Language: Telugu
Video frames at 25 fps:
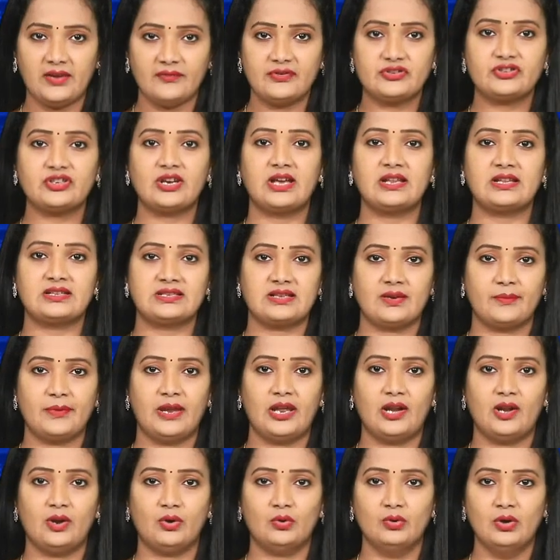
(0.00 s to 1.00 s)
ఈ విషాద
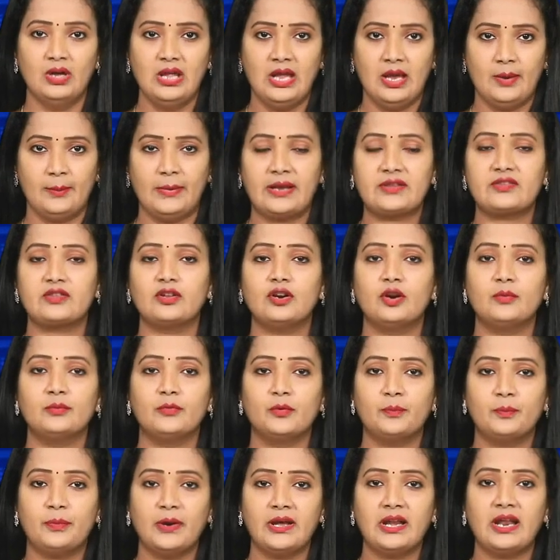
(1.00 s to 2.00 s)
సమయంలో బస్సులో
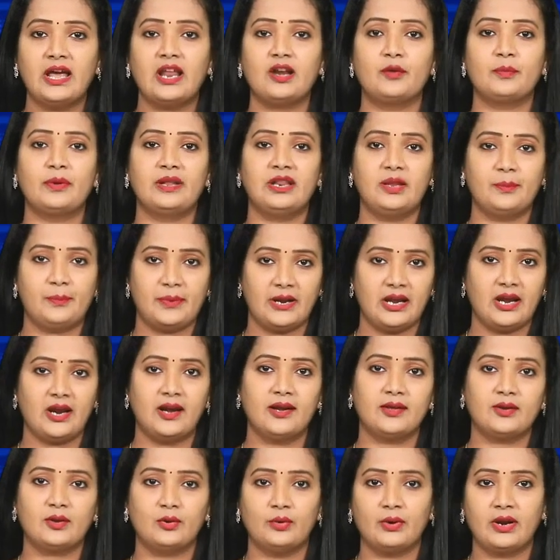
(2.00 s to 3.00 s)
ముప్పై నాలుగు మంది
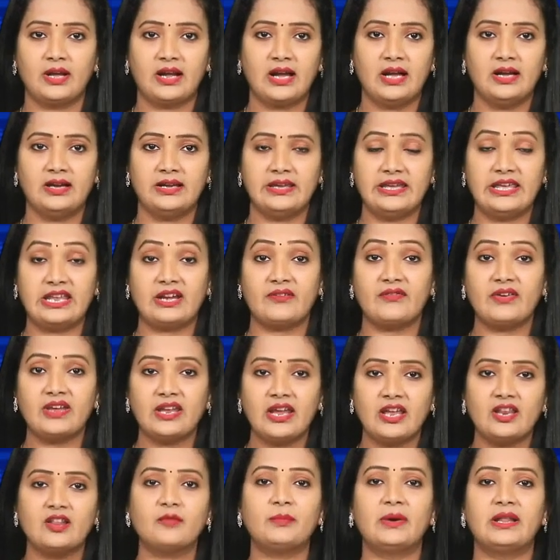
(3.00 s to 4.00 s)
ప్రయాణికులుండగా
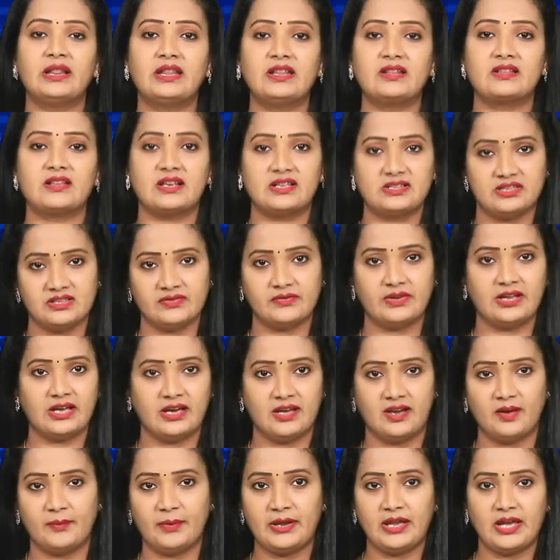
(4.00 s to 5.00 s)
ఇరవై ఐదు మంది సజీవ
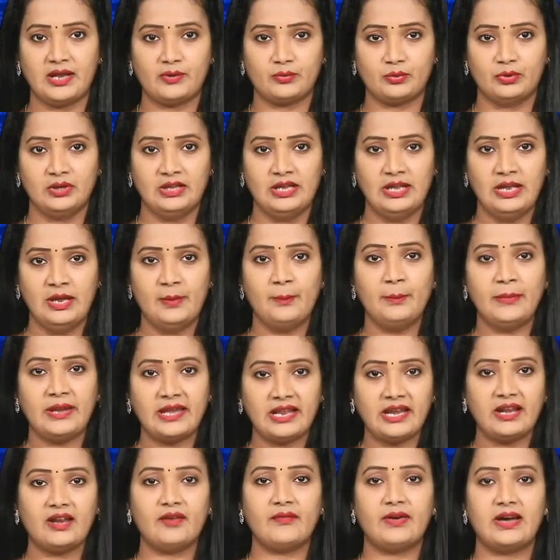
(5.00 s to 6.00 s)
దహనమయ్యారు
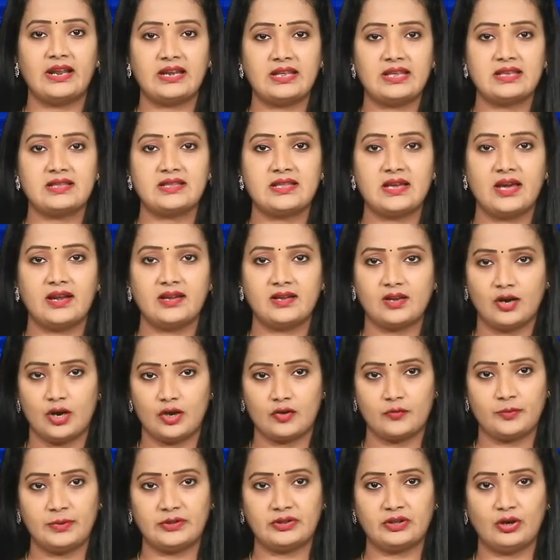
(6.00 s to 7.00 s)
మిగిలిన వారికి స్థానిక
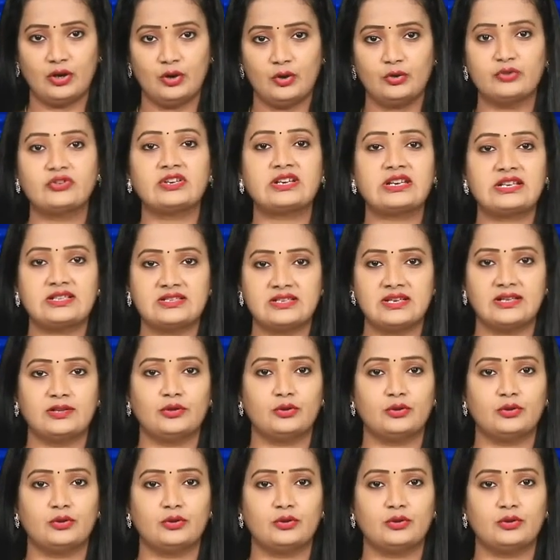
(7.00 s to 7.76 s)
ఆసుపత్రుల్లో చికిత్స